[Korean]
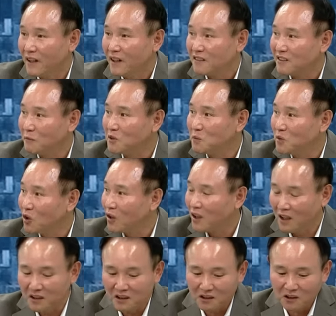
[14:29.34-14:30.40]

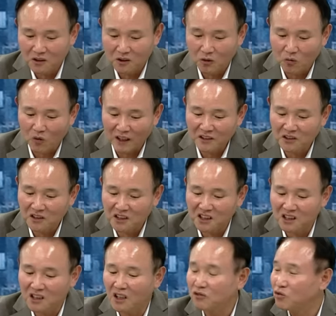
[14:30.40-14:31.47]
30년까지는 완전히
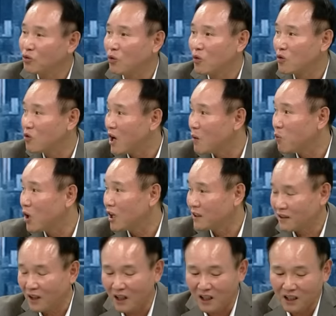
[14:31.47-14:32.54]
시장 주도권을
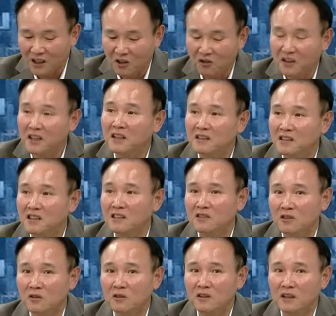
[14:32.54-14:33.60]
확보하겠다 음, 음. 이런 계획들이
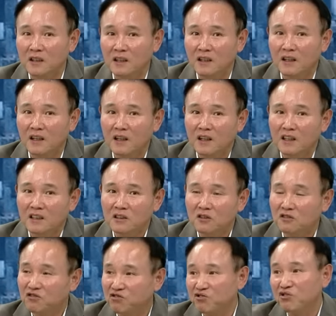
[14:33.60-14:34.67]
있는 건데
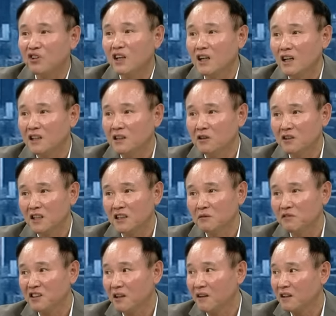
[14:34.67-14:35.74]
이런 수주가 이런 캐짐
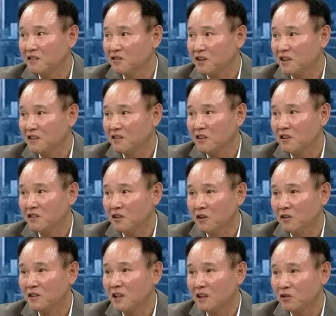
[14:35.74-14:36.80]
상황에서 계속해서
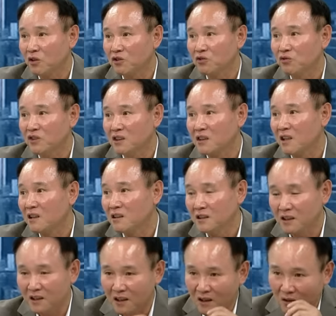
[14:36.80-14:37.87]
연달아 터지고 있다는
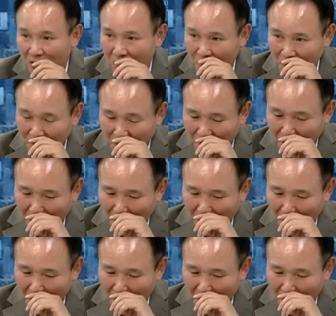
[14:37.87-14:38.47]
얘기라는 거는